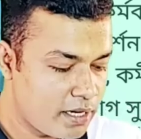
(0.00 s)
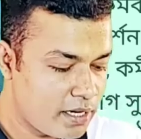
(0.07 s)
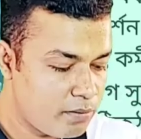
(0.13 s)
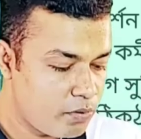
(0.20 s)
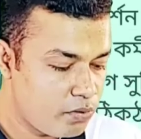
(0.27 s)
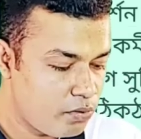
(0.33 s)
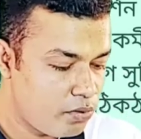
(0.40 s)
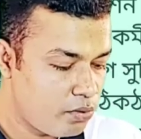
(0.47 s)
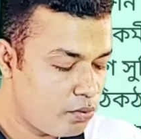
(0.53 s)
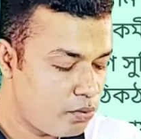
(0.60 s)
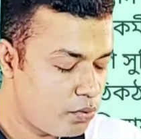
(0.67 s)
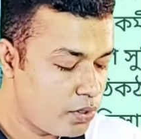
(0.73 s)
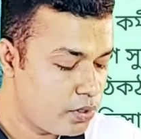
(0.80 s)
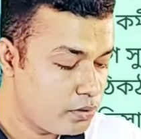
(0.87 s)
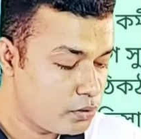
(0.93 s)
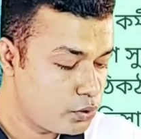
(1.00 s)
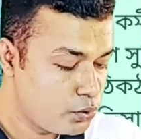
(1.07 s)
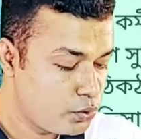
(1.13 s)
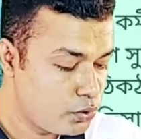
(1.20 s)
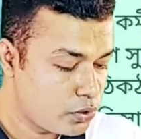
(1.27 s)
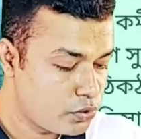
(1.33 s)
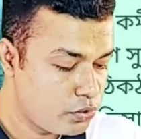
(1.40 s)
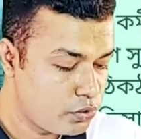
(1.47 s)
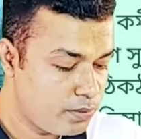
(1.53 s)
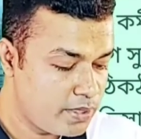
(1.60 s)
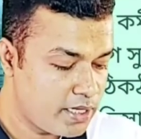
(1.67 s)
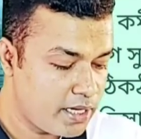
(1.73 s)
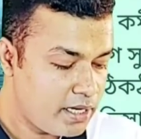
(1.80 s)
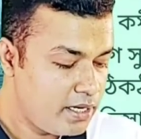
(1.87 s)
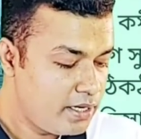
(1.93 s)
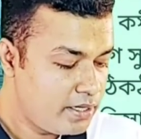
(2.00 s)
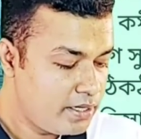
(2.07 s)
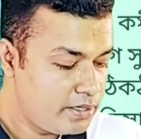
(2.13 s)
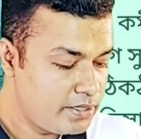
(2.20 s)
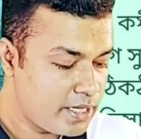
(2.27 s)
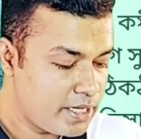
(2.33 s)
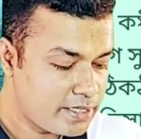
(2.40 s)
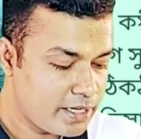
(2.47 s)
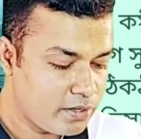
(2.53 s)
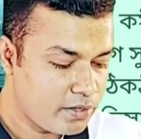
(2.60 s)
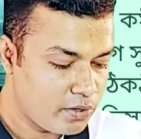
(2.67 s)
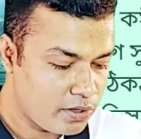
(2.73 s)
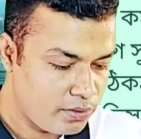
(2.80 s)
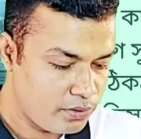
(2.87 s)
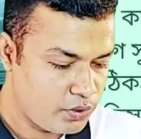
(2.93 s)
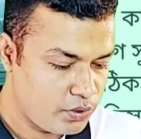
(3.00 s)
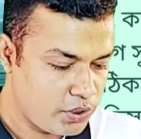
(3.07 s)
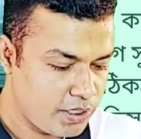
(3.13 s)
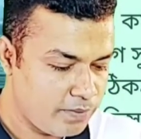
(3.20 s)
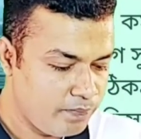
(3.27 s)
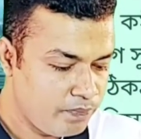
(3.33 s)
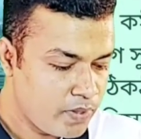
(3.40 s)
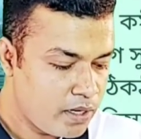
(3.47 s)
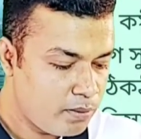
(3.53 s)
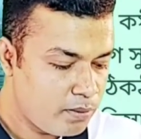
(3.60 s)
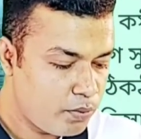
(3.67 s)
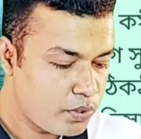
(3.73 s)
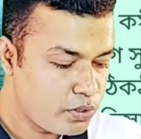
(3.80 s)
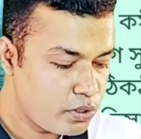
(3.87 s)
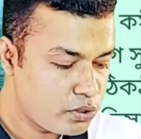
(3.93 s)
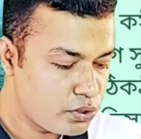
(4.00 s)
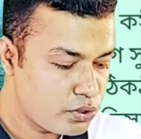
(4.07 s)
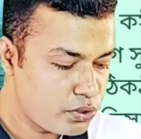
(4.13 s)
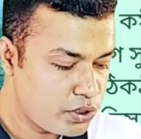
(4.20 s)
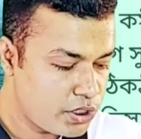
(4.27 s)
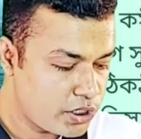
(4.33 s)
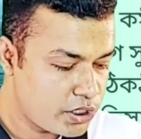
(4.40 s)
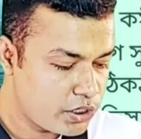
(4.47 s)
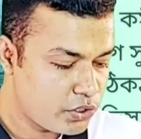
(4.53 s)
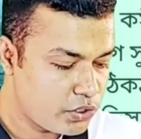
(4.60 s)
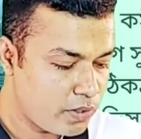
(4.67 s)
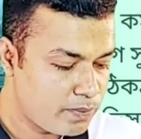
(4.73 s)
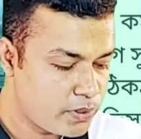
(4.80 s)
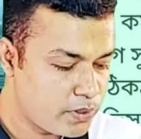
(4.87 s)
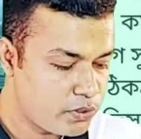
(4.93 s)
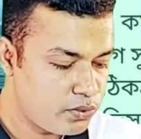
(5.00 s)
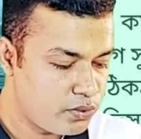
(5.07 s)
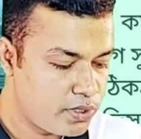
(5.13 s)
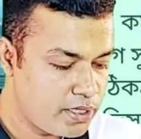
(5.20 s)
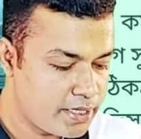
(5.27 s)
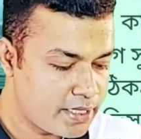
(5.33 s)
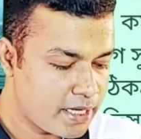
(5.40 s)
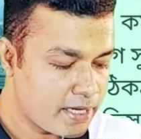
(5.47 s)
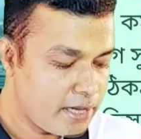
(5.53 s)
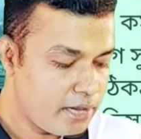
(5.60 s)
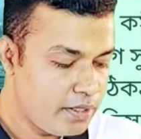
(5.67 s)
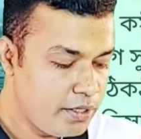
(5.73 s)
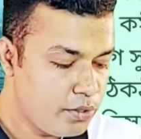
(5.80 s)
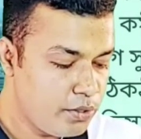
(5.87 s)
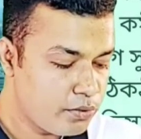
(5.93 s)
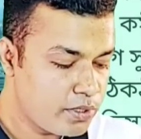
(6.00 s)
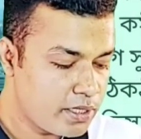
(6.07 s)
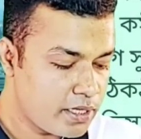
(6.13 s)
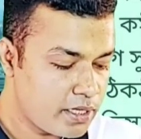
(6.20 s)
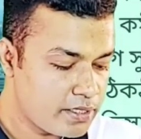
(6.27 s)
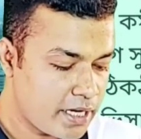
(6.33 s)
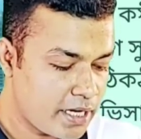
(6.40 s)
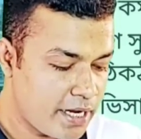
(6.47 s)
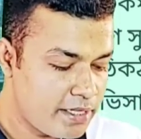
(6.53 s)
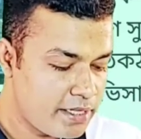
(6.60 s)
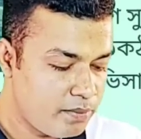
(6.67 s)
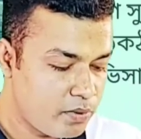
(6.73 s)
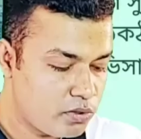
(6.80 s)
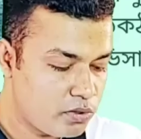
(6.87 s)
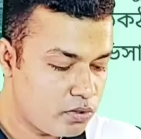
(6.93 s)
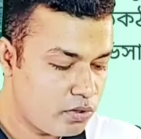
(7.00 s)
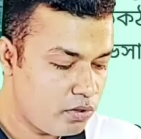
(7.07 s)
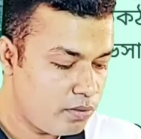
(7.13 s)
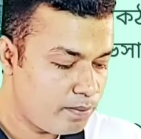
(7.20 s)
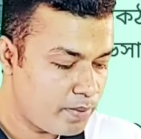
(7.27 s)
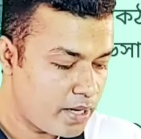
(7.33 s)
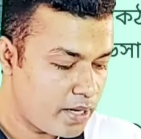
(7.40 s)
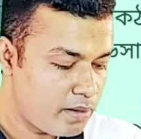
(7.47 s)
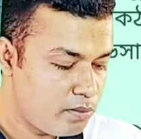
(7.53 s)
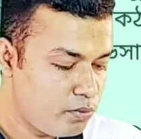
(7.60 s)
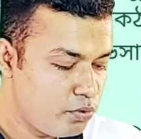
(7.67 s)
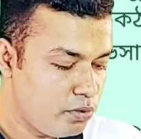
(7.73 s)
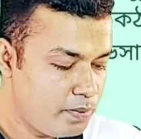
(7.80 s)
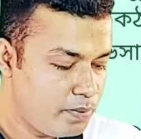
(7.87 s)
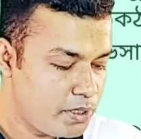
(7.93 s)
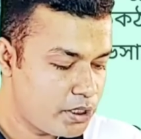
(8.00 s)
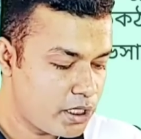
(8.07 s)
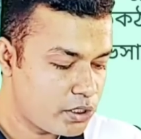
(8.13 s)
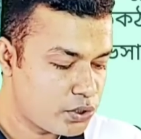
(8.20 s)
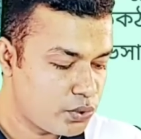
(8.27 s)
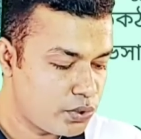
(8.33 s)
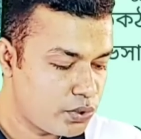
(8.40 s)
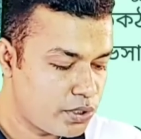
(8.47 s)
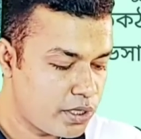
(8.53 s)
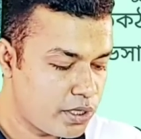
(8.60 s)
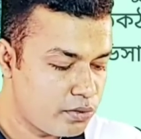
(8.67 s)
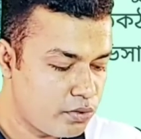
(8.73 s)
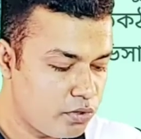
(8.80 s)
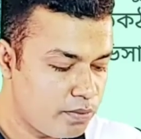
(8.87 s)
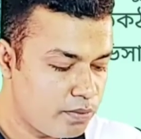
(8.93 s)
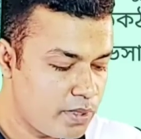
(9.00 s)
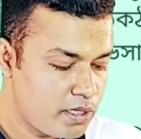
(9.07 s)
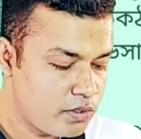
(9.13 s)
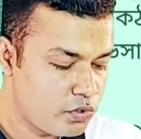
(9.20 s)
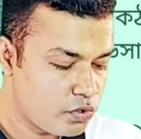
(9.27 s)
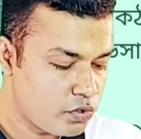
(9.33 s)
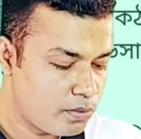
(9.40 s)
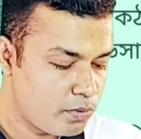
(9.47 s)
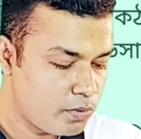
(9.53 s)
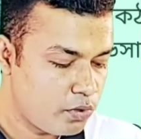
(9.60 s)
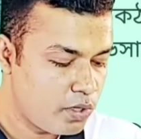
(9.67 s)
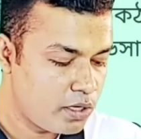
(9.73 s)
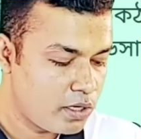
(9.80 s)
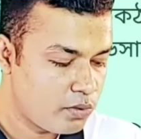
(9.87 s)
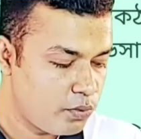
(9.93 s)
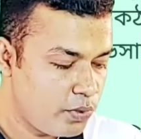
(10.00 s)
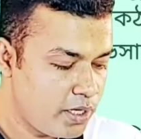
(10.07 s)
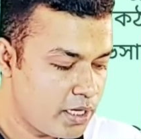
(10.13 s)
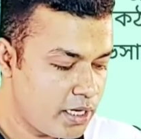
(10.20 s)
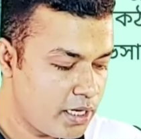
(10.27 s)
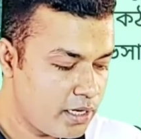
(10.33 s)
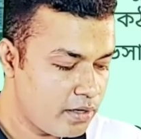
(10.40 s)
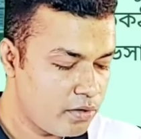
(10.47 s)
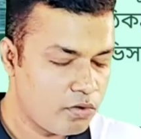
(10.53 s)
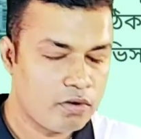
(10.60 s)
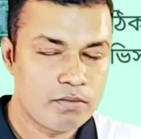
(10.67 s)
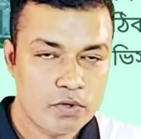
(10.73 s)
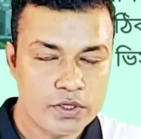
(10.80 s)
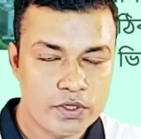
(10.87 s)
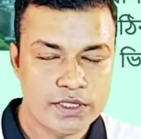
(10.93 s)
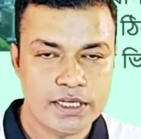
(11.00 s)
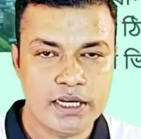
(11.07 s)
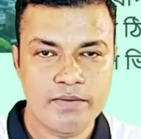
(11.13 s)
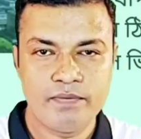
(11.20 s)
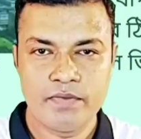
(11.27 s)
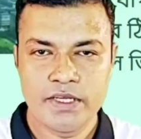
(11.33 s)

কেমন ও অন্যান্য সুযোগ সুবিধা যাচাই করা হচ্ছে পরিদর্শন শেষে সব কিছু ঠিক থাকলে নিয়োগদাতার চাহিদাপত্র বা মূল ভিসা সত্যায়ন করবেন শ্রম কল্যাণ উইংয়ের কর্মকর্তারা